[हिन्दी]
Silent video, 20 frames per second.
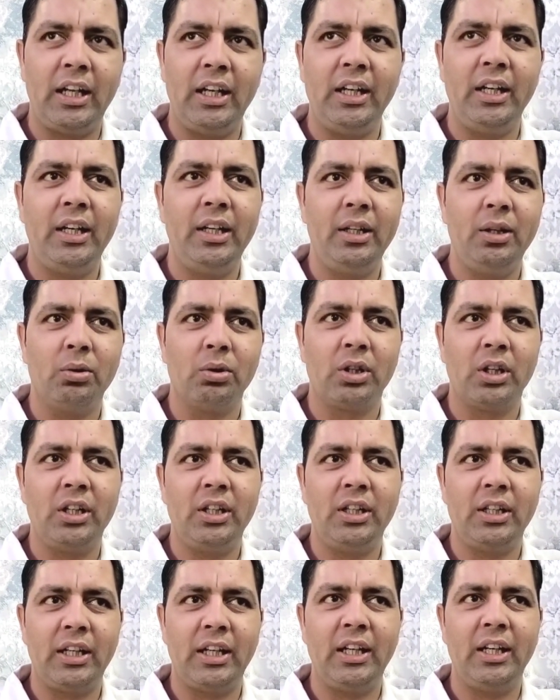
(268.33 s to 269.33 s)
एलईडी e हो
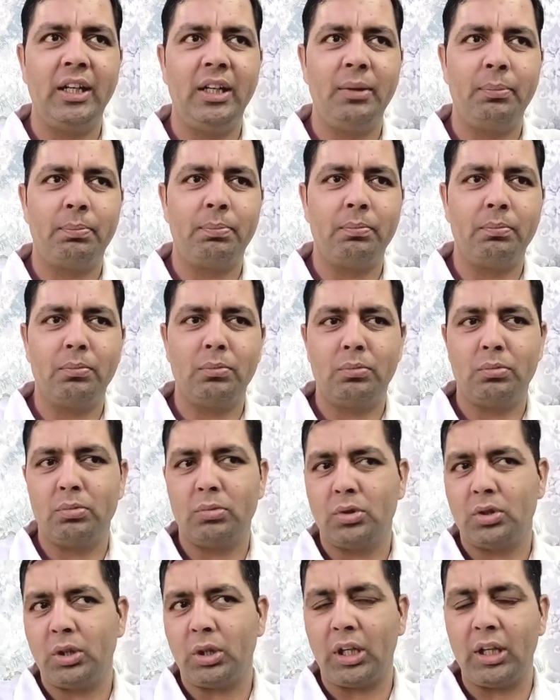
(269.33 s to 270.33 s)
गई एलईडी e
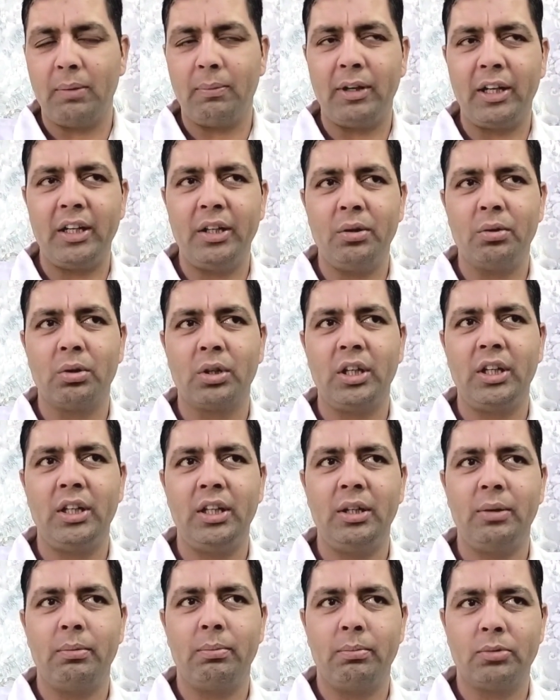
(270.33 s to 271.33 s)
अलमारी हो
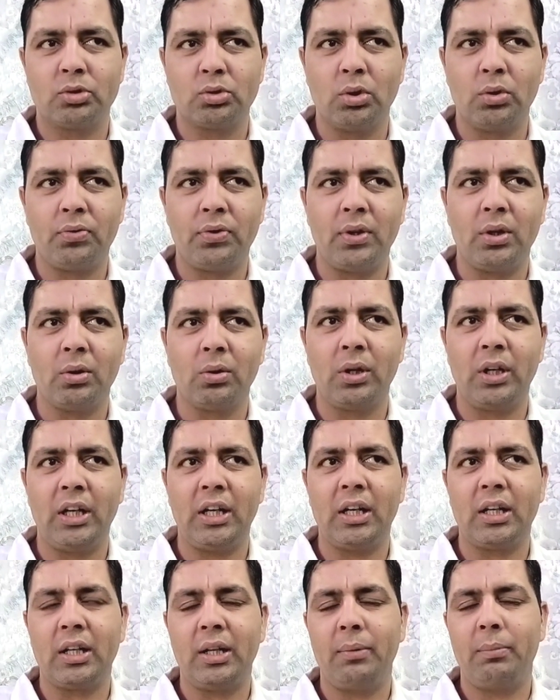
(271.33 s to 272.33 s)
गई सोफ़ा हो
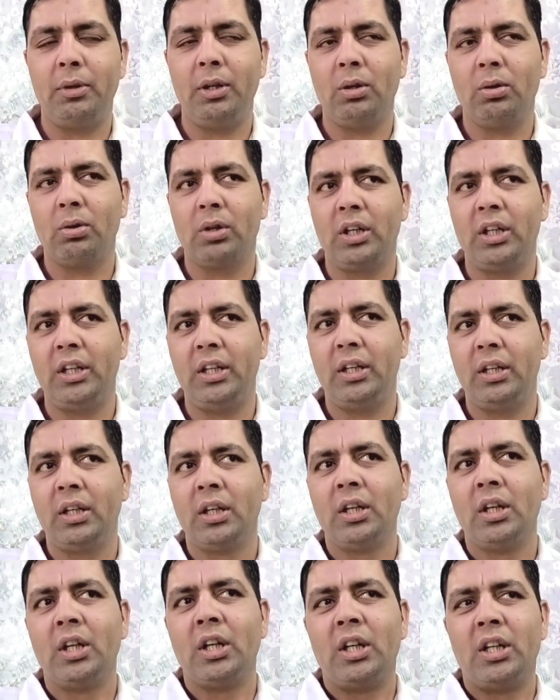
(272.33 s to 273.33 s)
गया टेबल हो गई
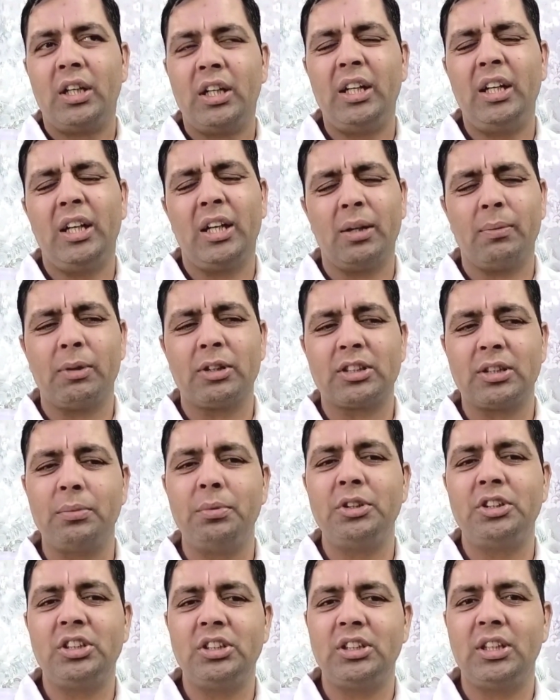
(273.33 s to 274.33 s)
यानी लगभग
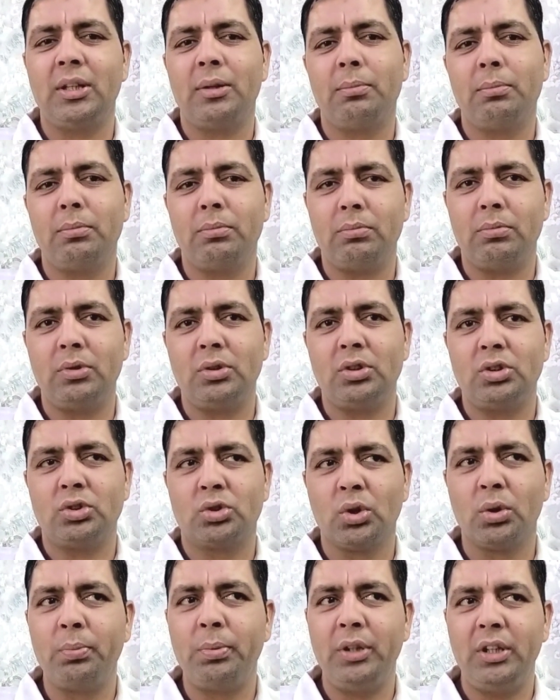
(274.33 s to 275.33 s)
सभी चीज़ें हम
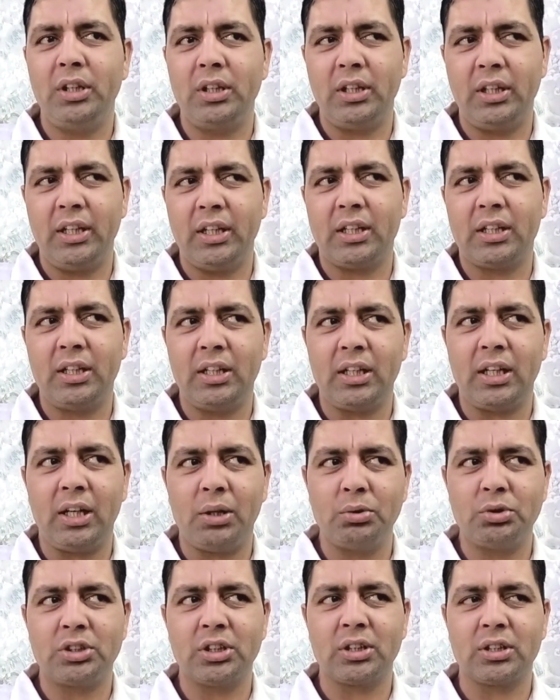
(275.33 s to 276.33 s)
जो भी एक
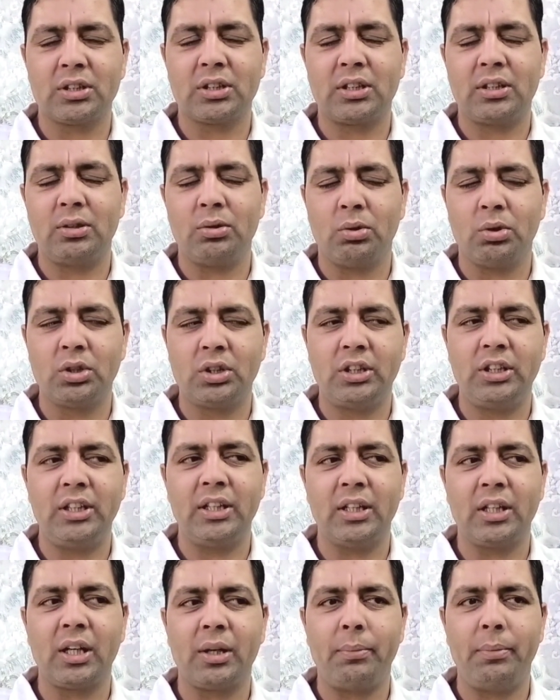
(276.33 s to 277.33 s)
आवश्यक
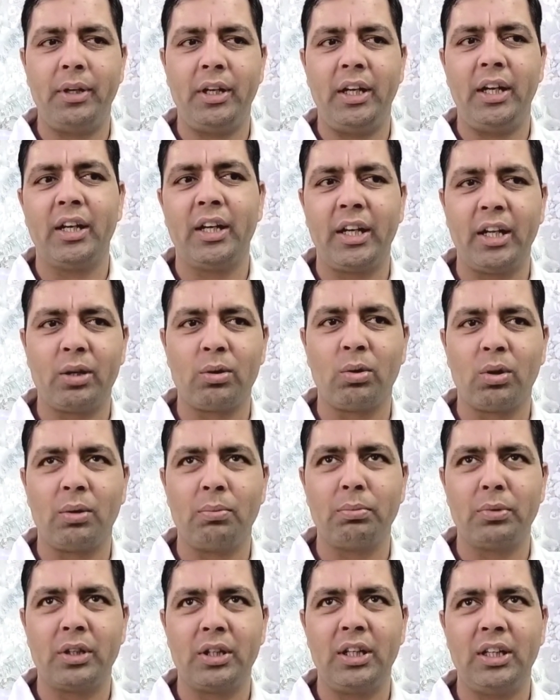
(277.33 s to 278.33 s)
होती है घर में एक
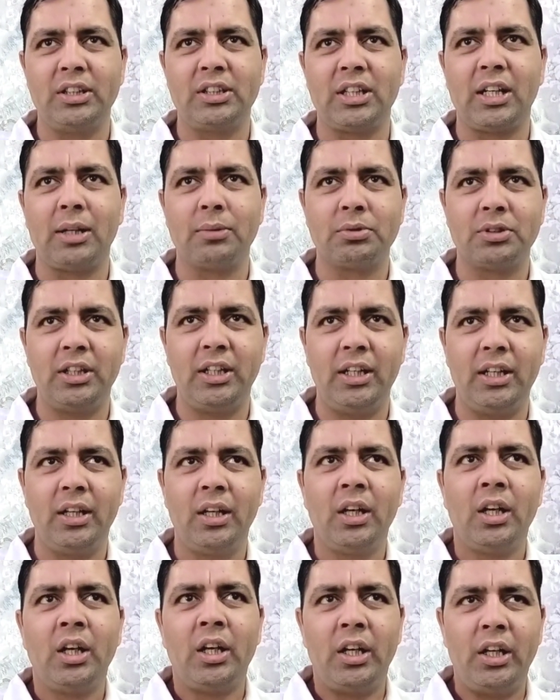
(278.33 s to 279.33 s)
डेकोरम के हिसाब से
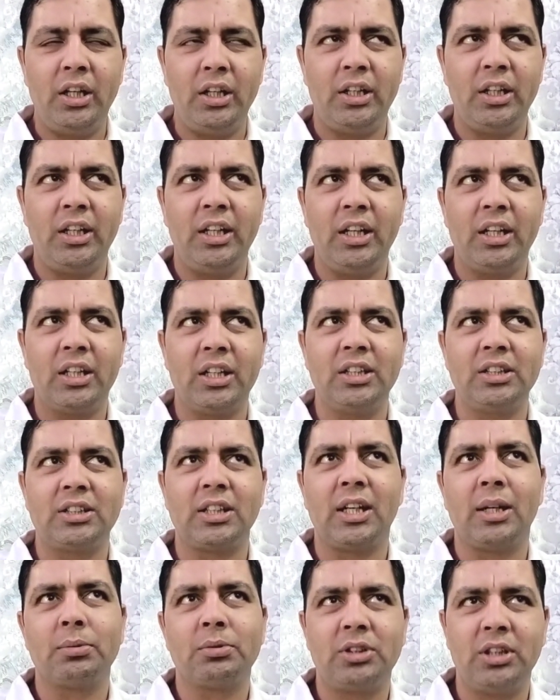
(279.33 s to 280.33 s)
इंटीरियर के
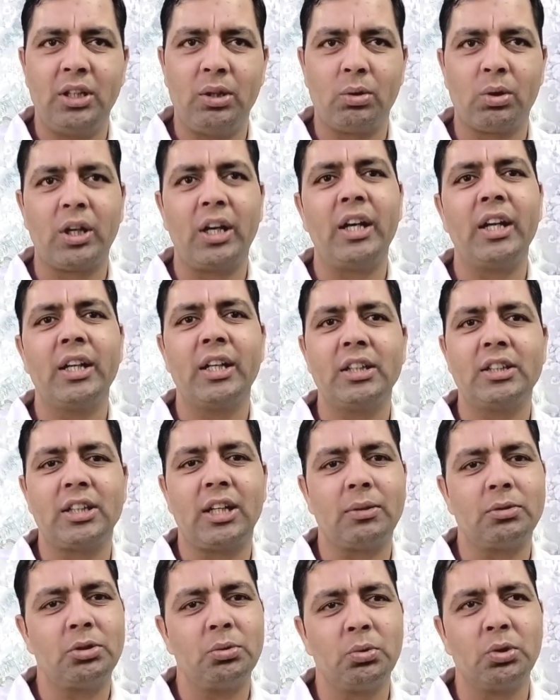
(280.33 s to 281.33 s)
हिसाब से और रहने के
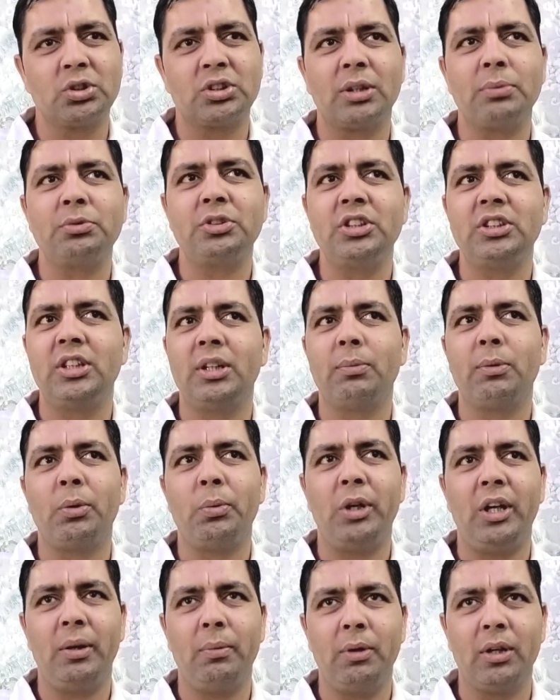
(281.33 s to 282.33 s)
हिसाब से वो सब चीज़ें हम
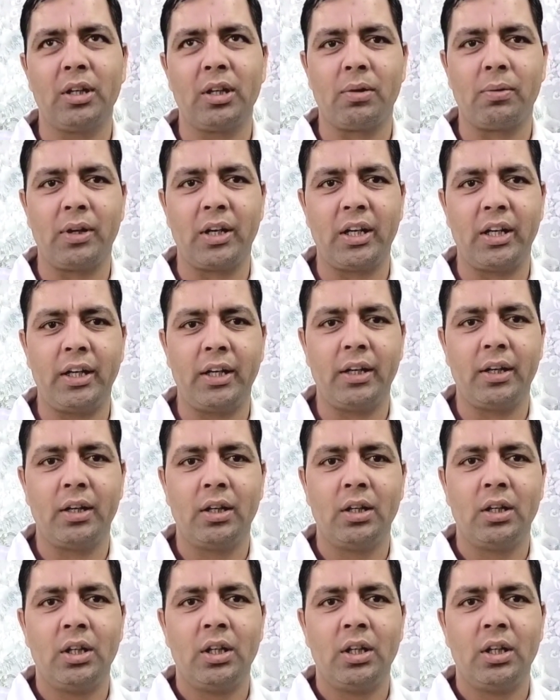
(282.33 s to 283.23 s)
अवेलेबल करवा रहे हैं